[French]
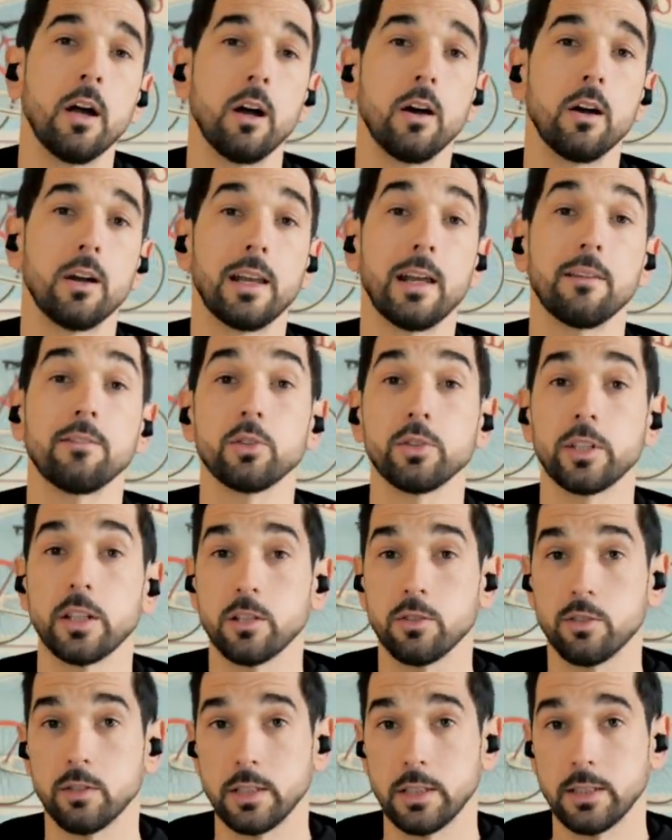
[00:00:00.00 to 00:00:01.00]
Euh,
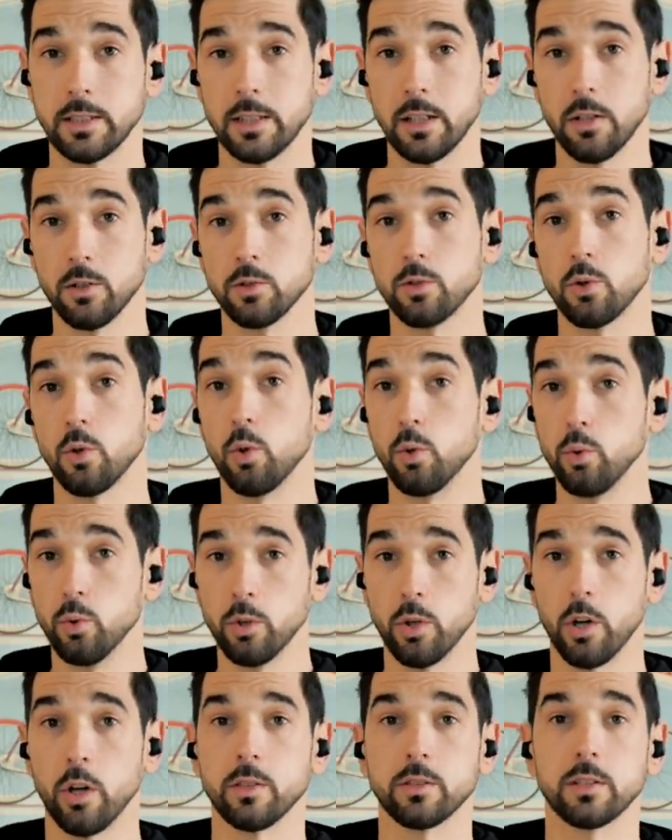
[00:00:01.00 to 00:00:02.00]
l'avantage de ces séances de
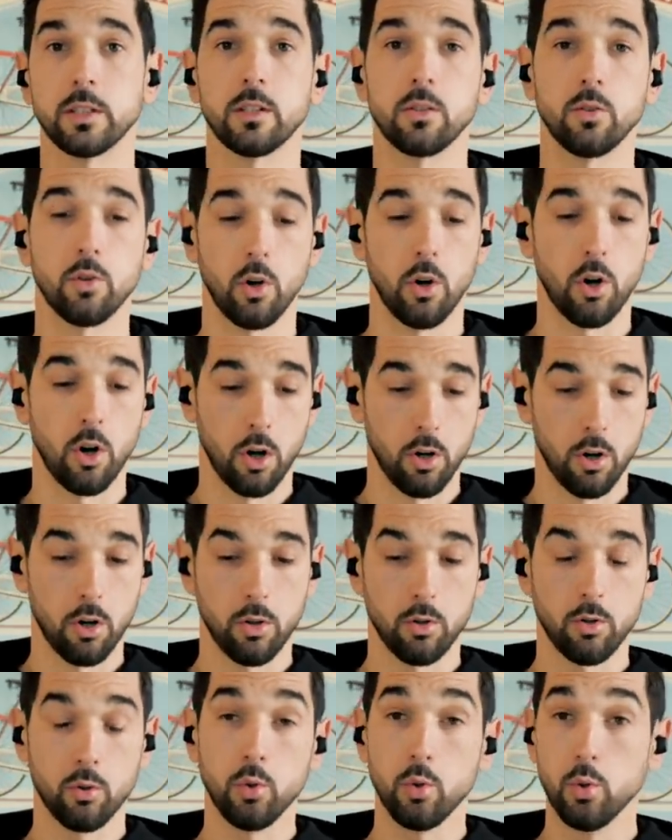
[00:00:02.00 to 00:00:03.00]
une heure, c'est
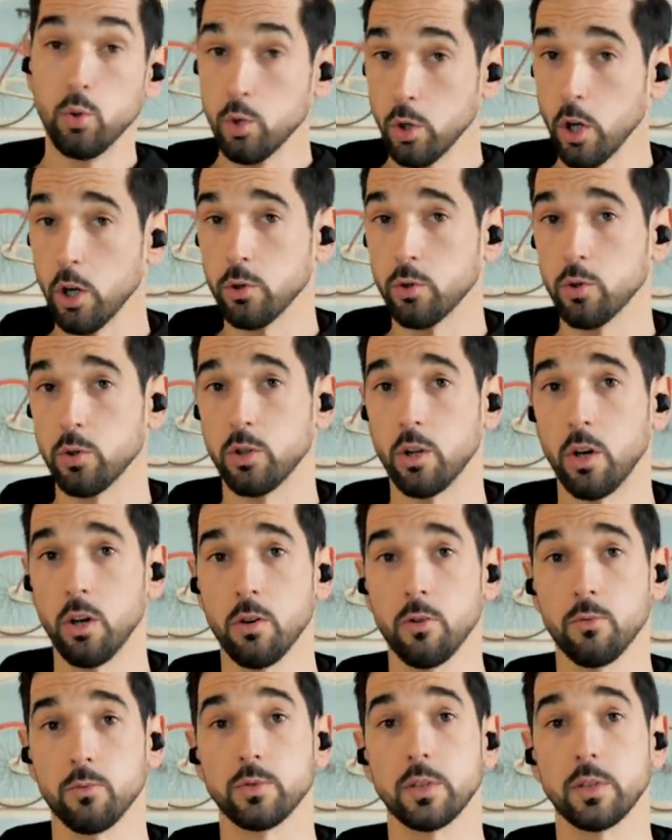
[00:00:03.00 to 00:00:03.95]
qu'en une heure de temps,